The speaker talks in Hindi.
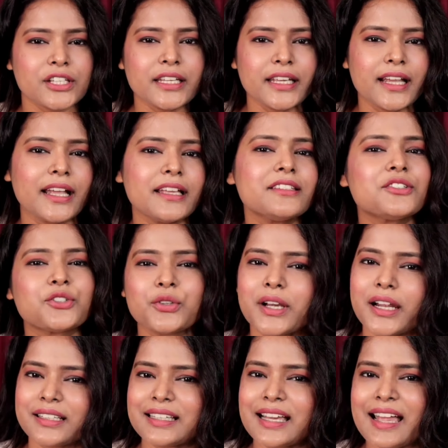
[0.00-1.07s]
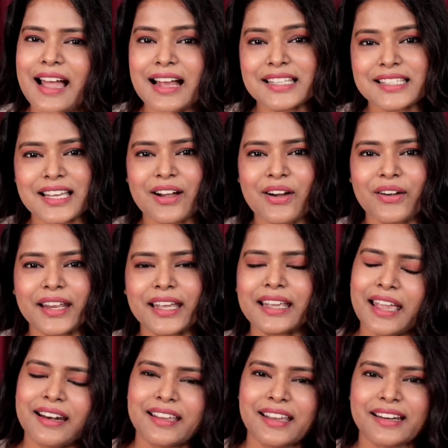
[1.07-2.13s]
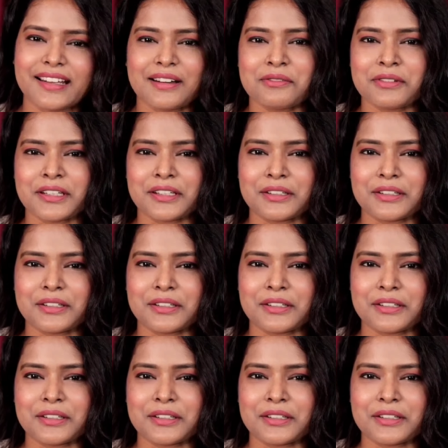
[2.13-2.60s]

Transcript: चलिए गाइज शुरू करते हैं आज का और एक हेयर केयर का